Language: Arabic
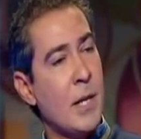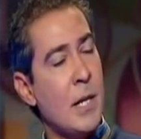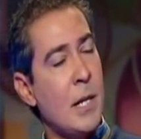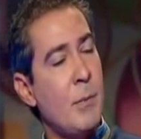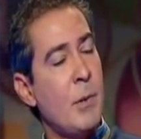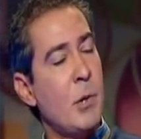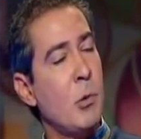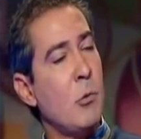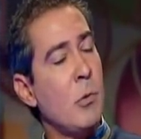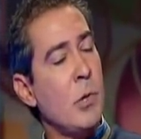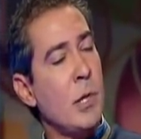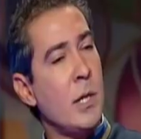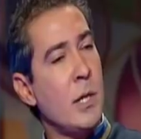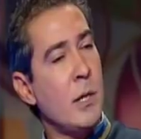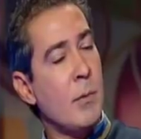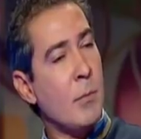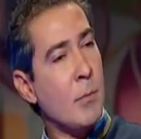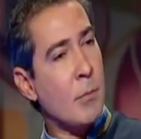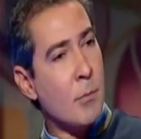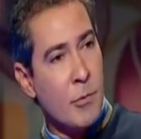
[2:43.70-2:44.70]
اللي بنقول
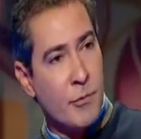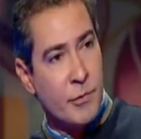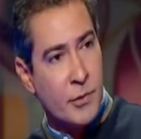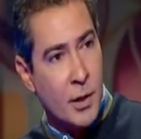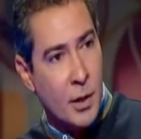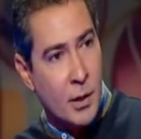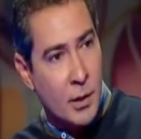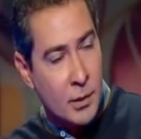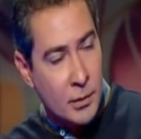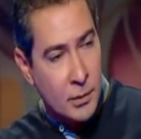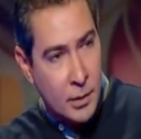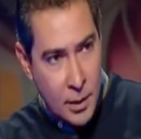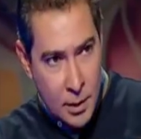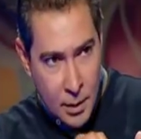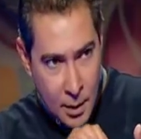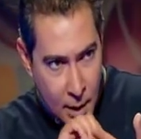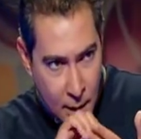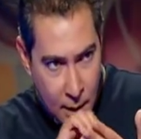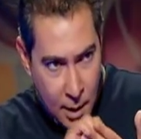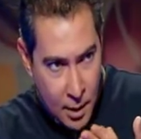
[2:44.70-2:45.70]
ان
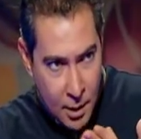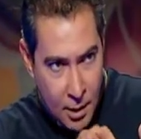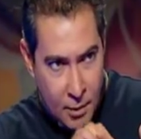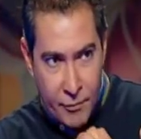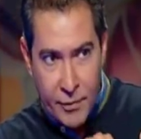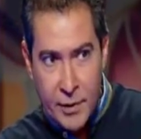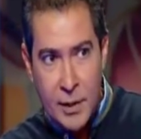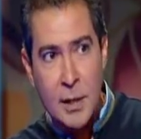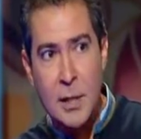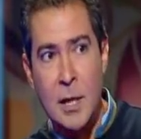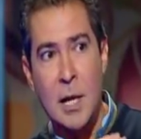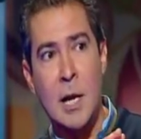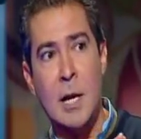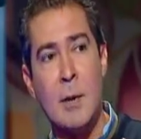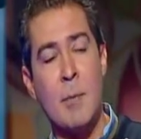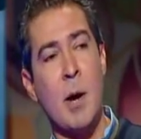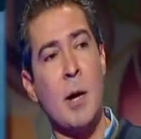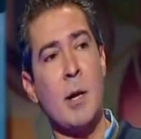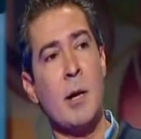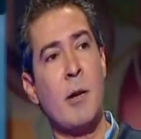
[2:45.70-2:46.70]
مفتقدينها في النادي
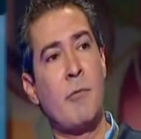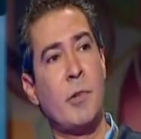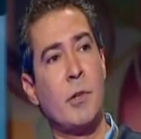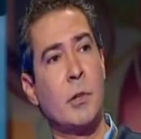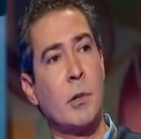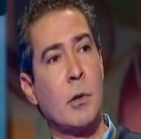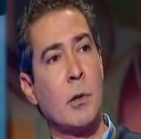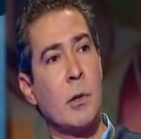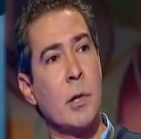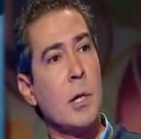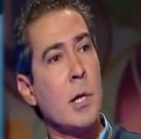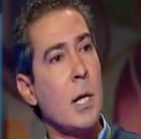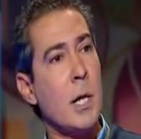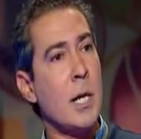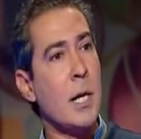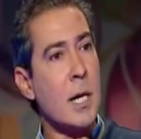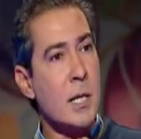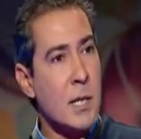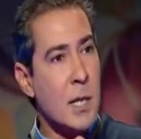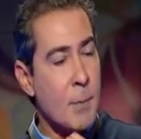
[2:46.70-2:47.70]
الاهلي بقى لنا فتره ان
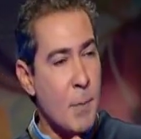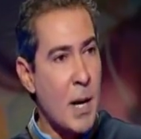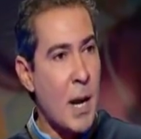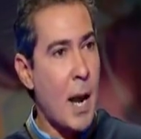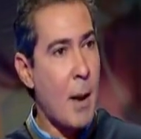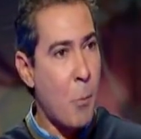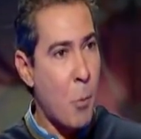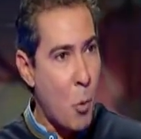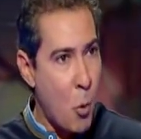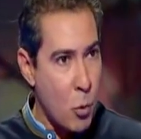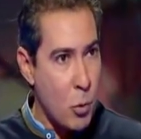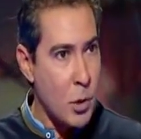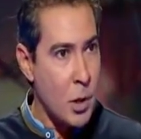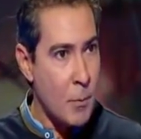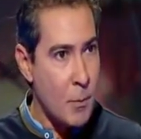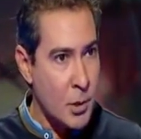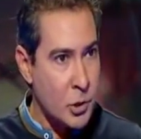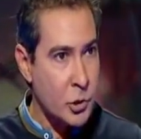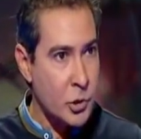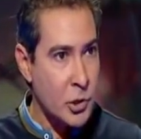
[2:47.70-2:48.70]
انا نازل بلعب
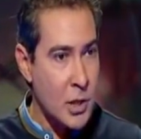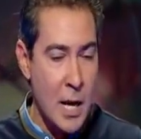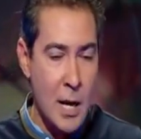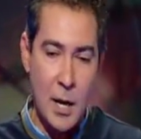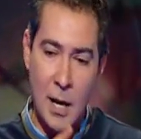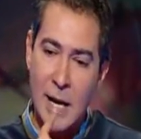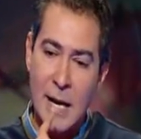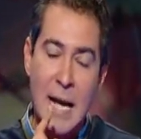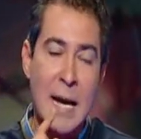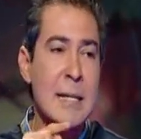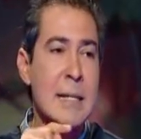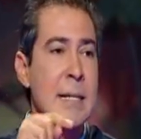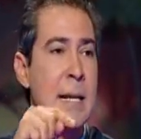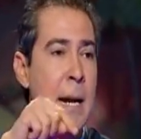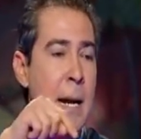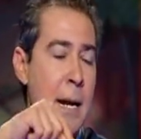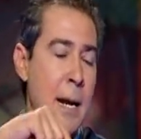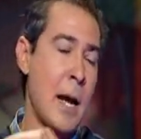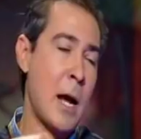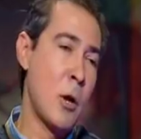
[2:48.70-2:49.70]
كل ماتش لا انا عايز
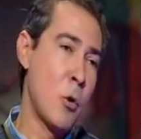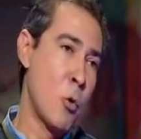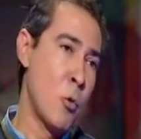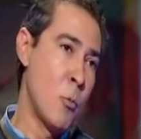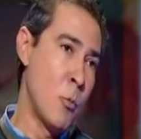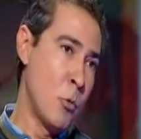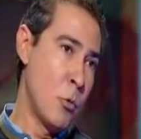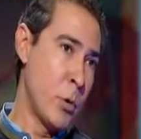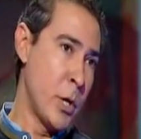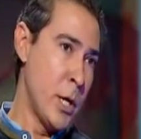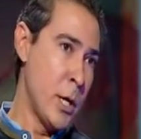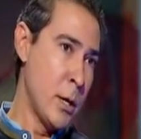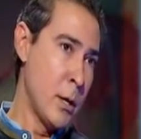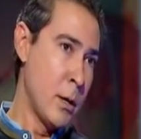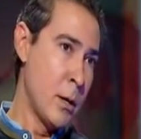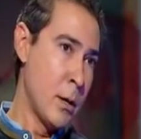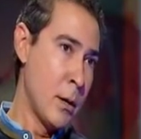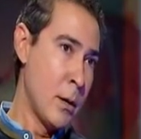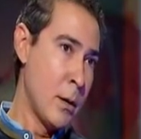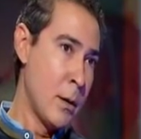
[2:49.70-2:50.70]
ارجع لجمهوري
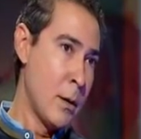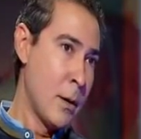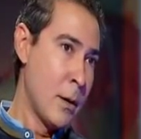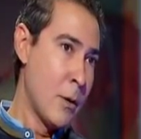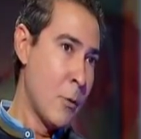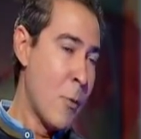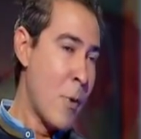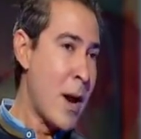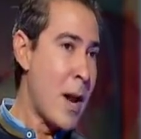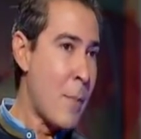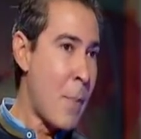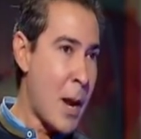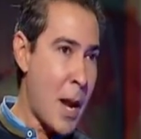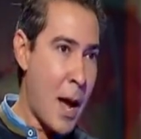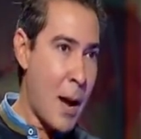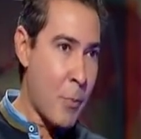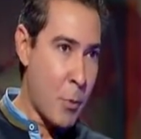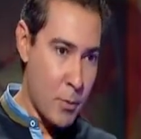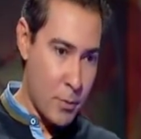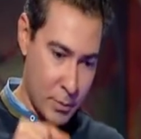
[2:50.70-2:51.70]
وانا
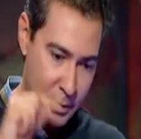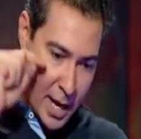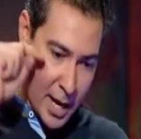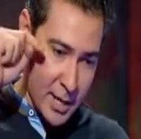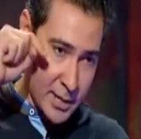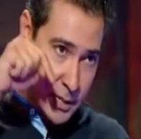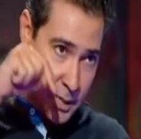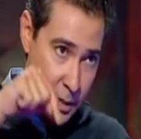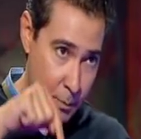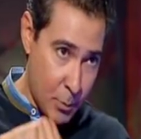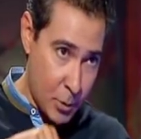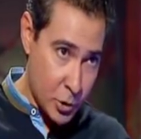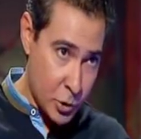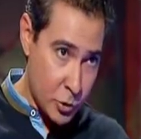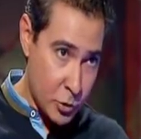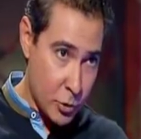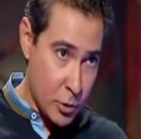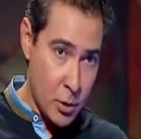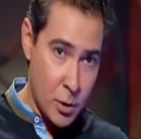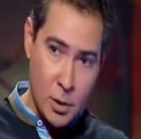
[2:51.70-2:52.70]
بلعب نازل
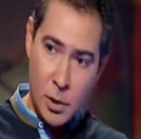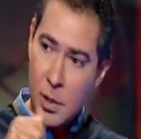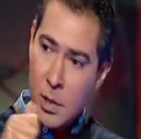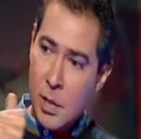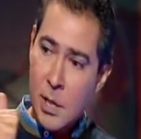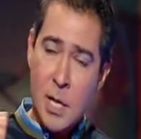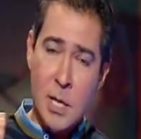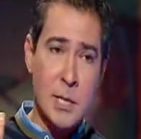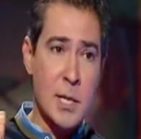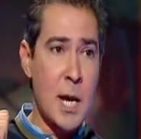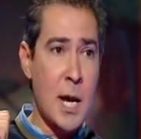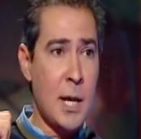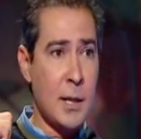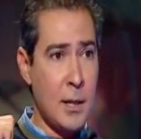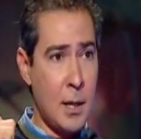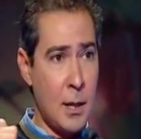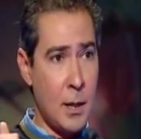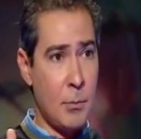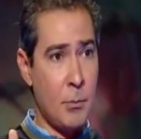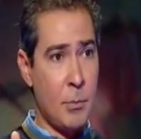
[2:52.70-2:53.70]
الماتش الناس
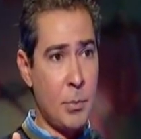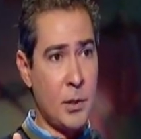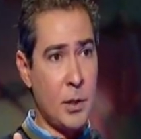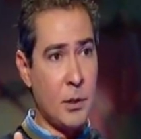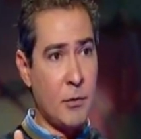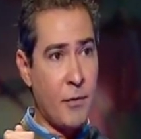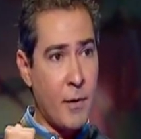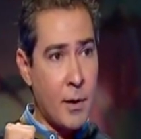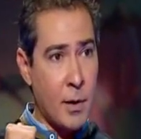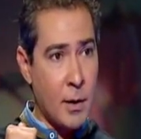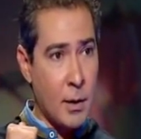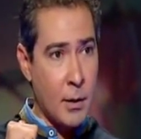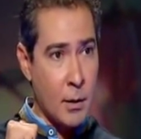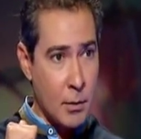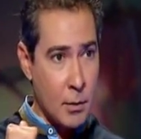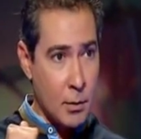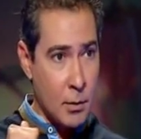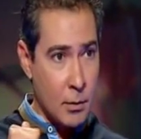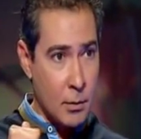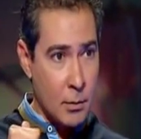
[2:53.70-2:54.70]
قاعده بتتفرج
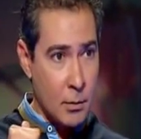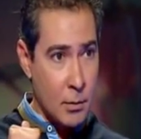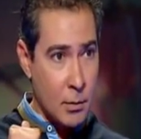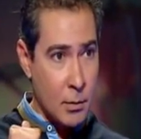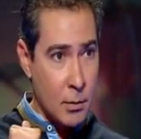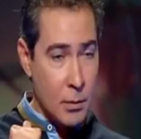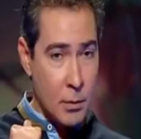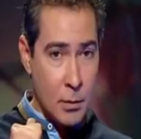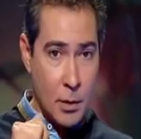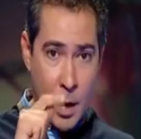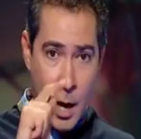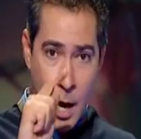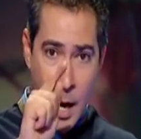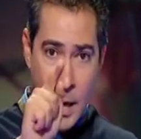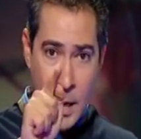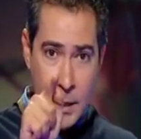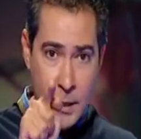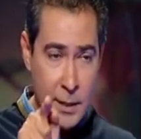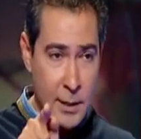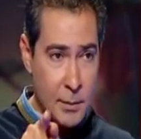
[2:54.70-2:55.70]
م.
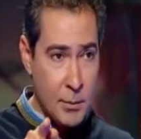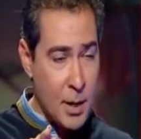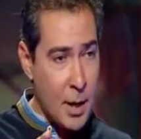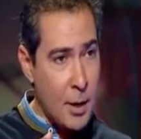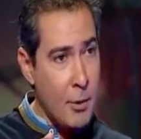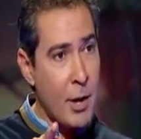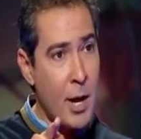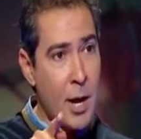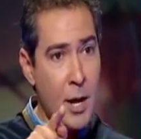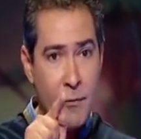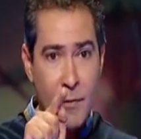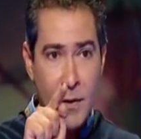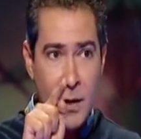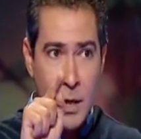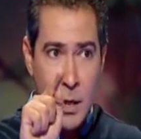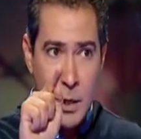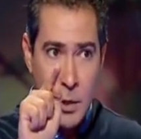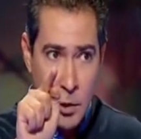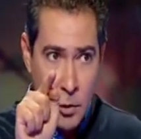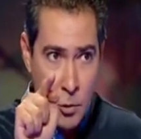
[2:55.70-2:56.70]
على النادي بتاعها وهي
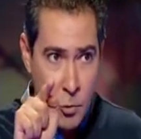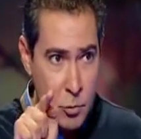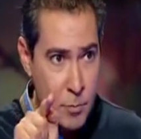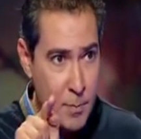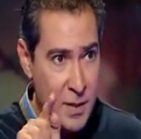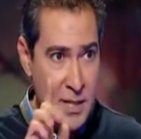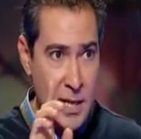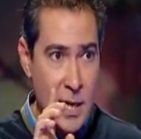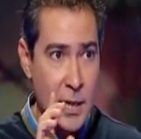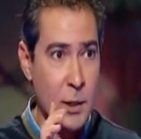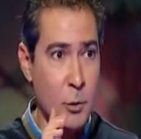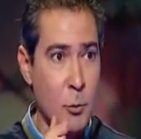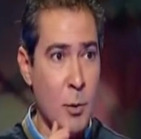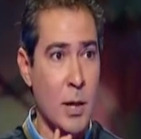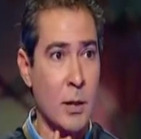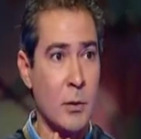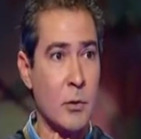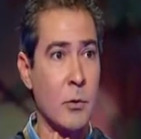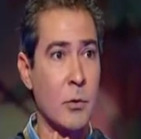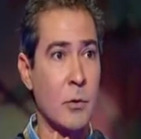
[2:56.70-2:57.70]
عارفه ان الجون مساله
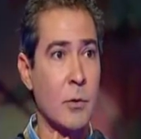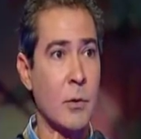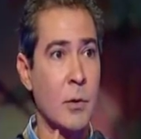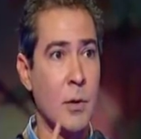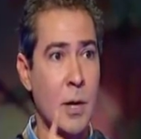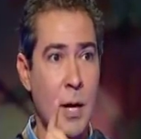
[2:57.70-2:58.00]
وقت عارف اللي